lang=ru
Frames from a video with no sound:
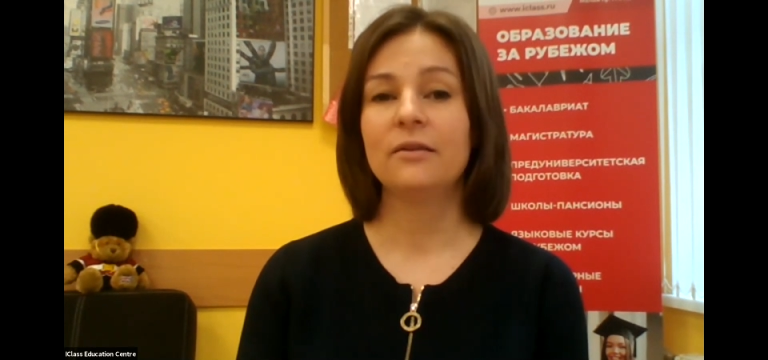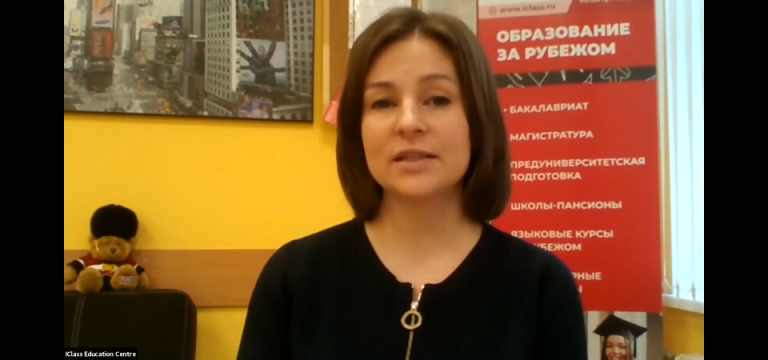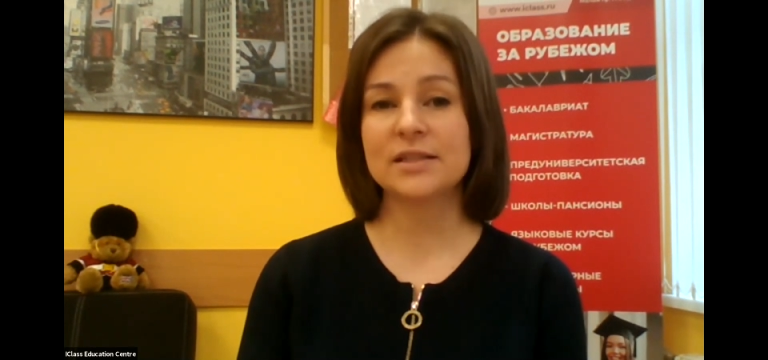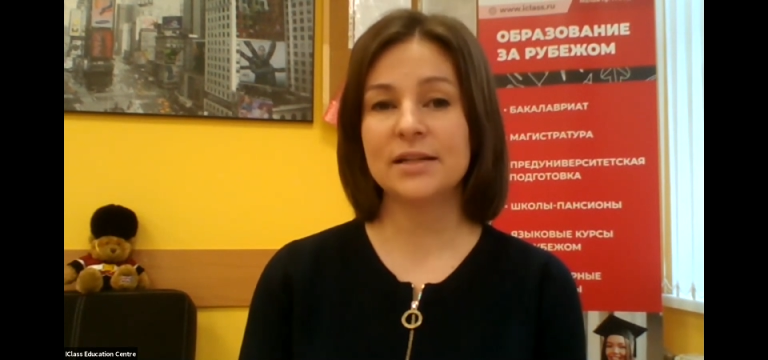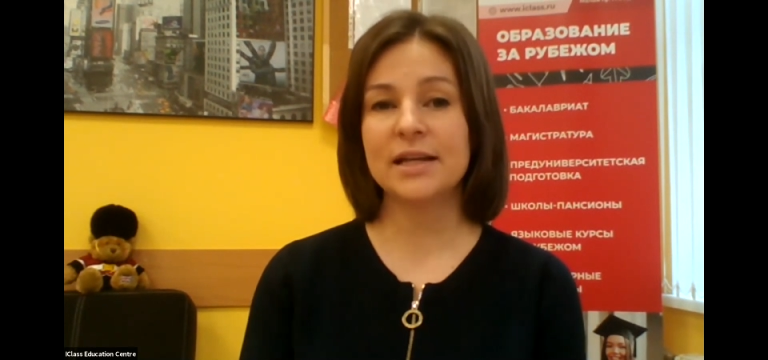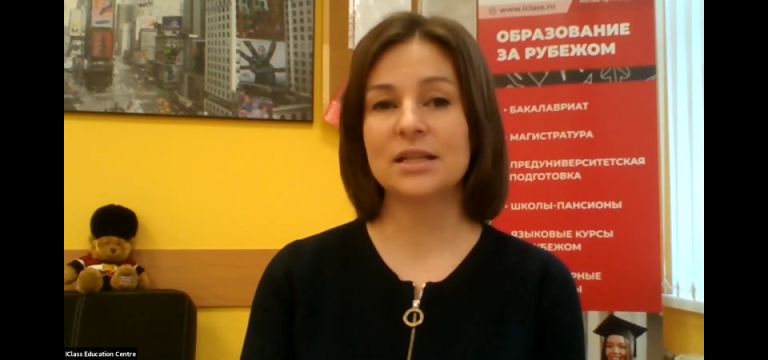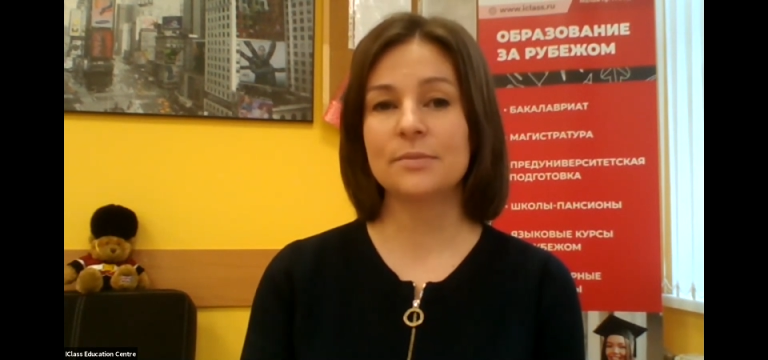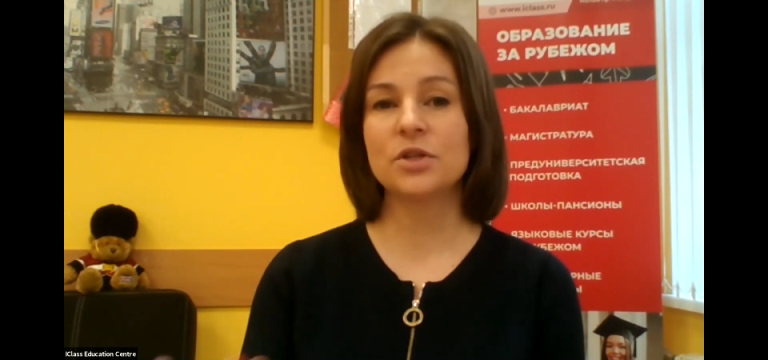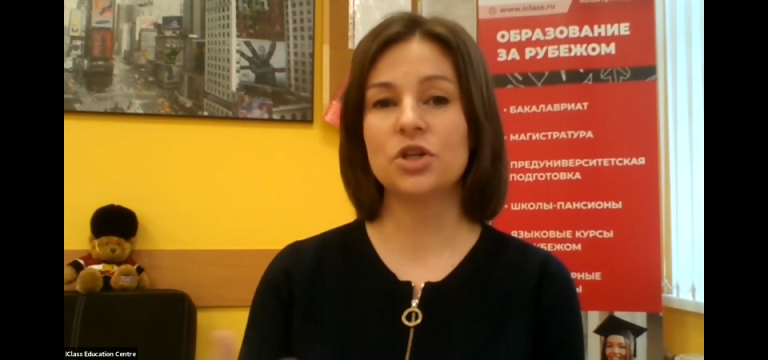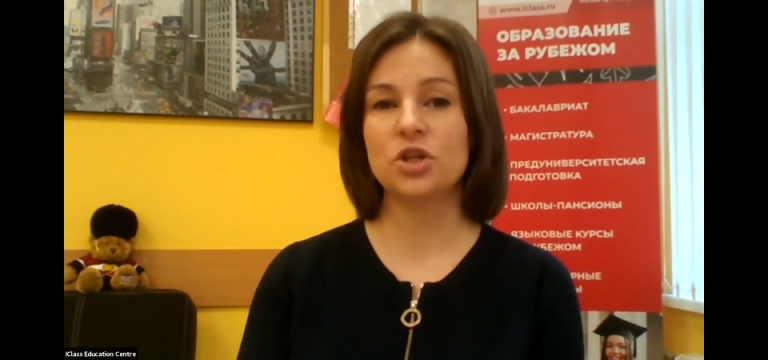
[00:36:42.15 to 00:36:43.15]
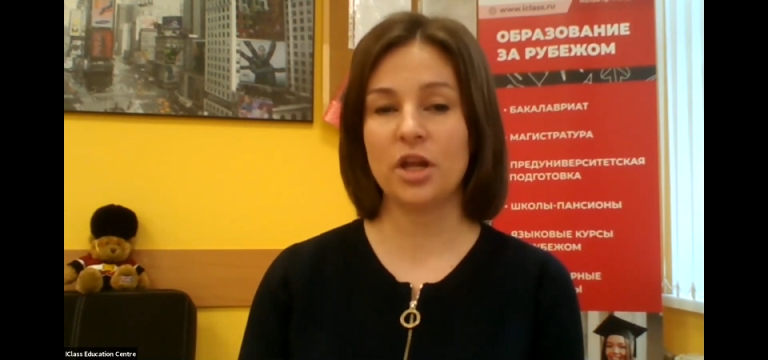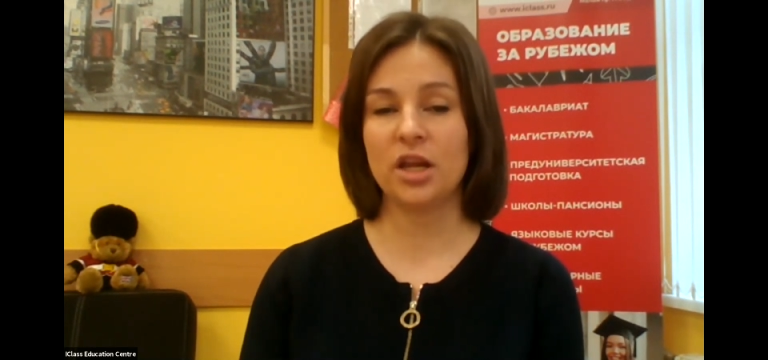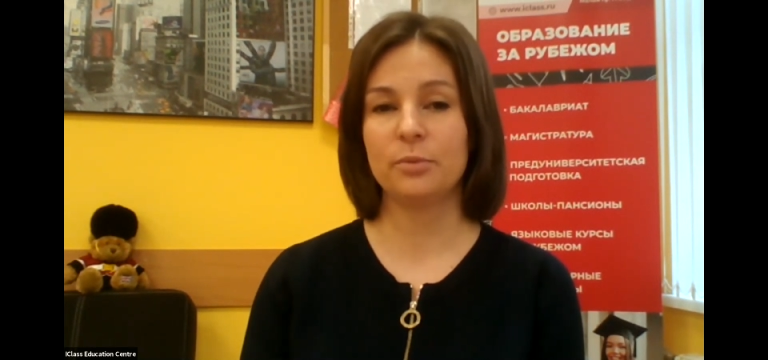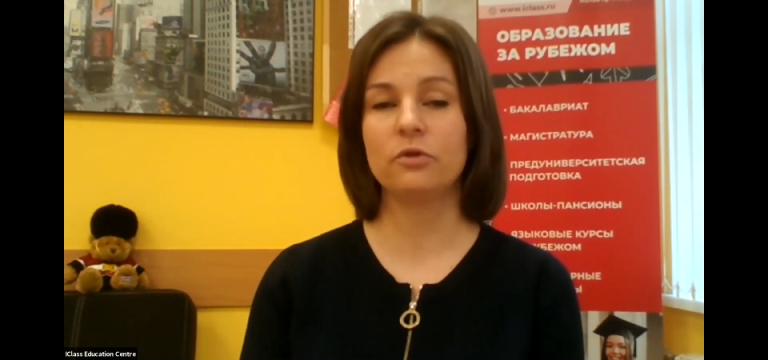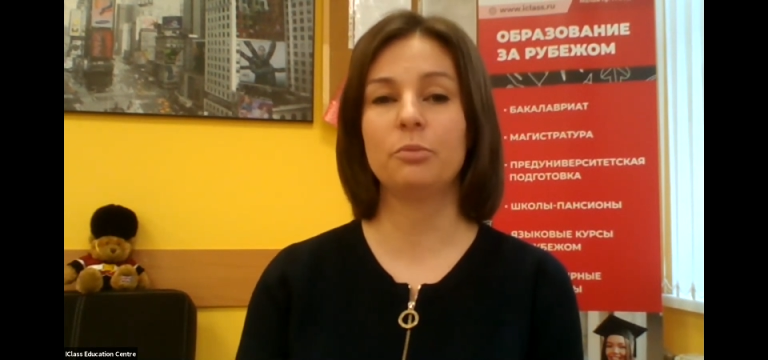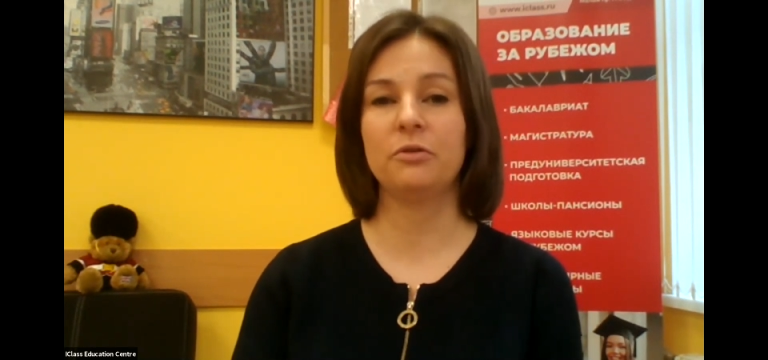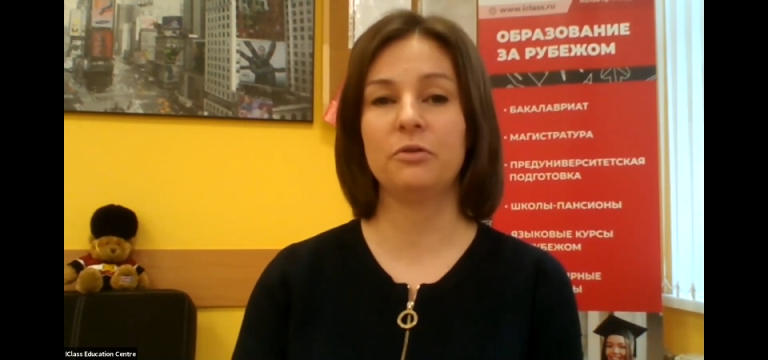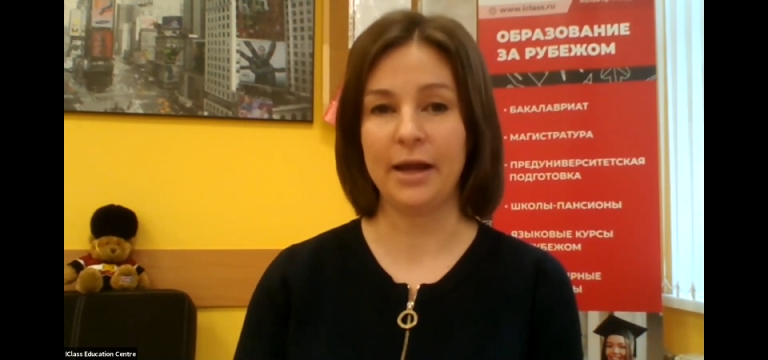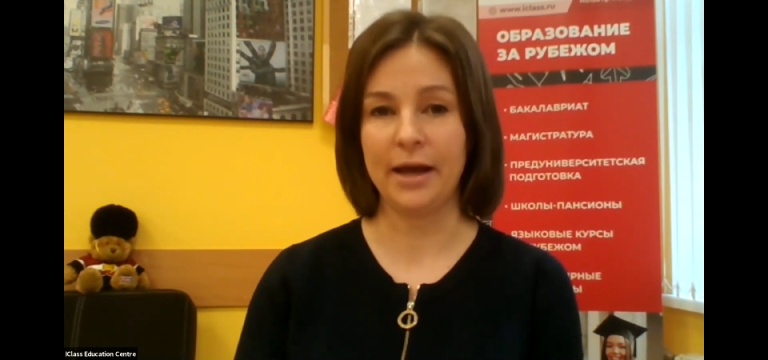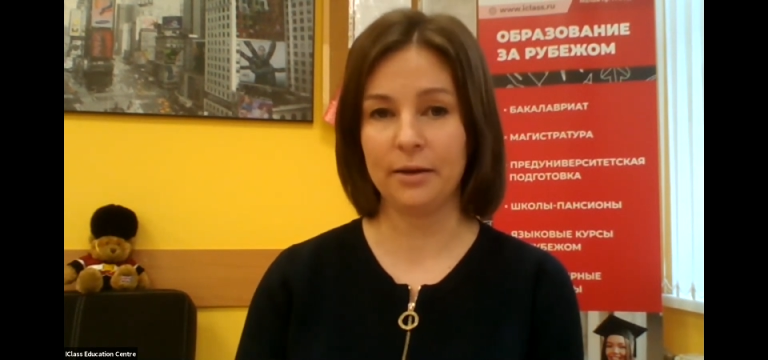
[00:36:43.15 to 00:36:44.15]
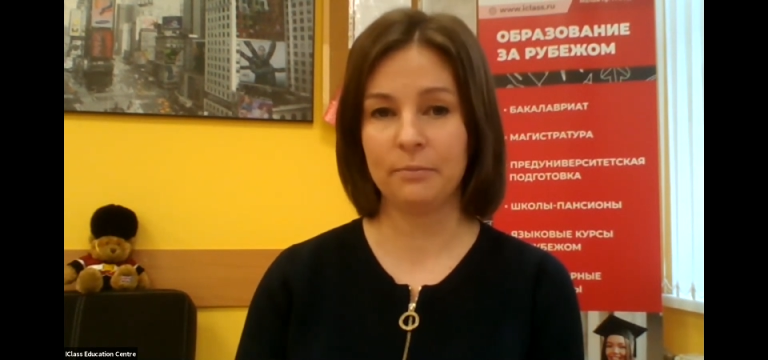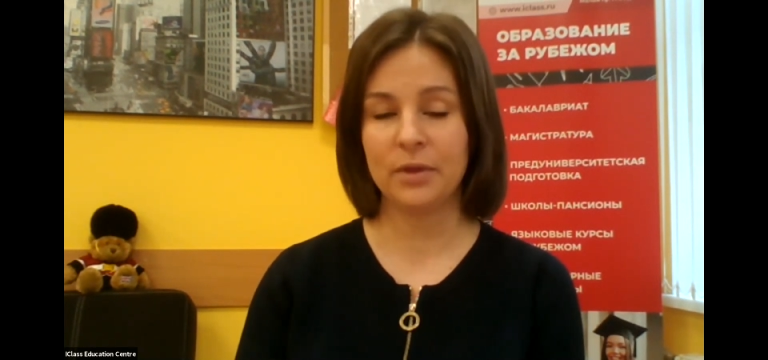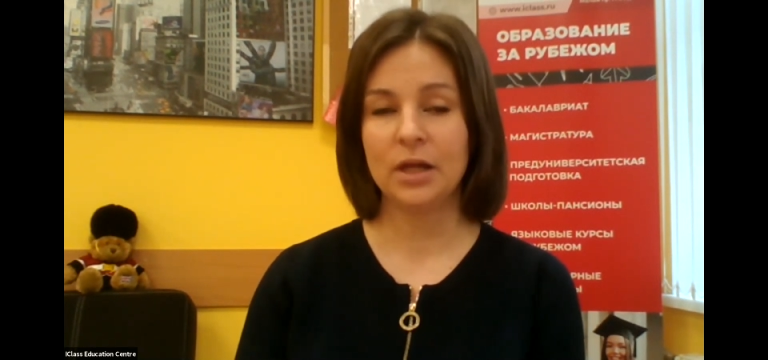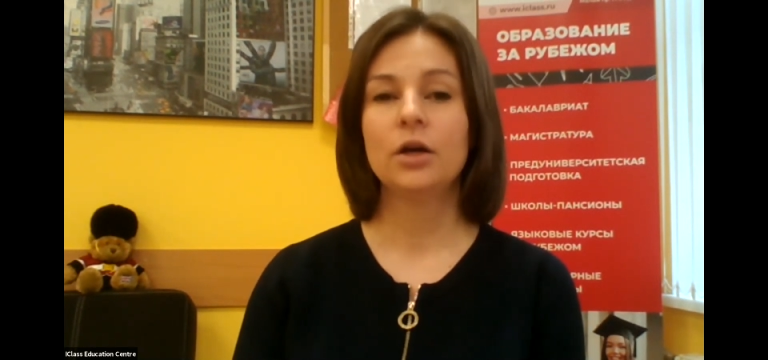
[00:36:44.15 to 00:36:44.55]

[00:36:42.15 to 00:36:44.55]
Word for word: Вы отсылаете нам сочинение, мы его проверяем.